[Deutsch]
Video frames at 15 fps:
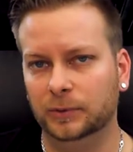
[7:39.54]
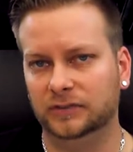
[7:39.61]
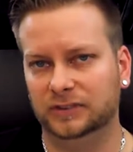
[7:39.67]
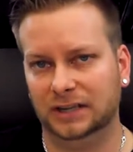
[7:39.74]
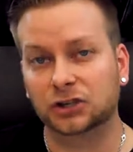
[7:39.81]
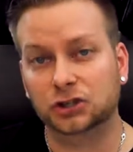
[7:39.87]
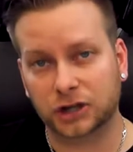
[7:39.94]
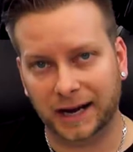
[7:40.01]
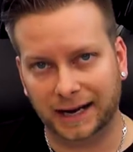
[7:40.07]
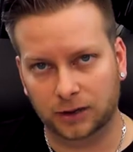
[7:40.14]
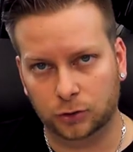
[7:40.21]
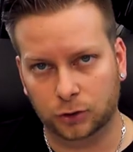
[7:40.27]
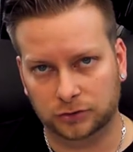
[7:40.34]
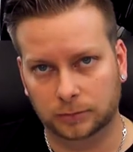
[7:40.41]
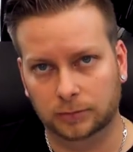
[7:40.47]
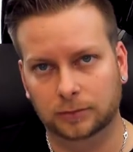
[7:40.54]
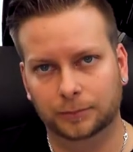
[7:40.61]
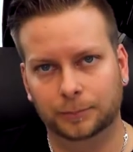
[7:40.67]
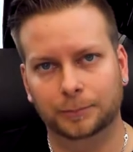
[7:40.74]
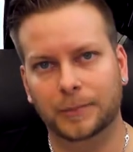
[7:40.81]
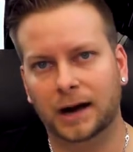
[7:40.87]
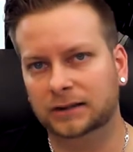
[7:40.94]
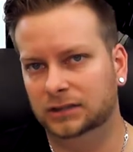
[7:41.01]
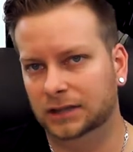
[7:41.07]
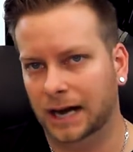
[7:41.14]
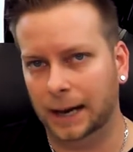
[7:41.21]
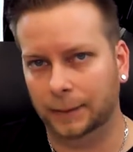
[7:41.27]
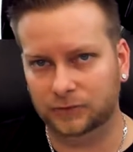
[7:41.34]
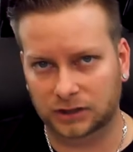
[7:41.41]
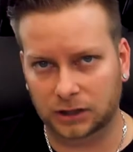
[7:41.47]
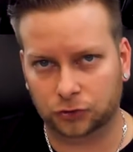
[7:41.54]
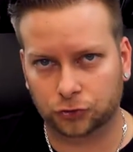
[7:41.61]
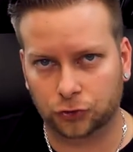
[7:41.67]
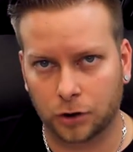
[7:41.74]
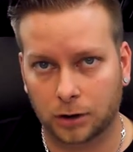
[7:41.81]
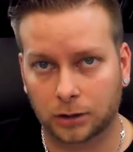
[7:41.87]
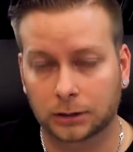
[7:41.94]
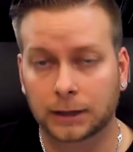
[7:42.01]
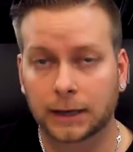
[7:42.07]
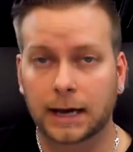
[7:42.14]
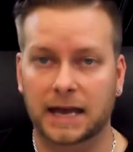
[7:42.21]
man sich erschrecken konnte. Manche haben sich erschrocken.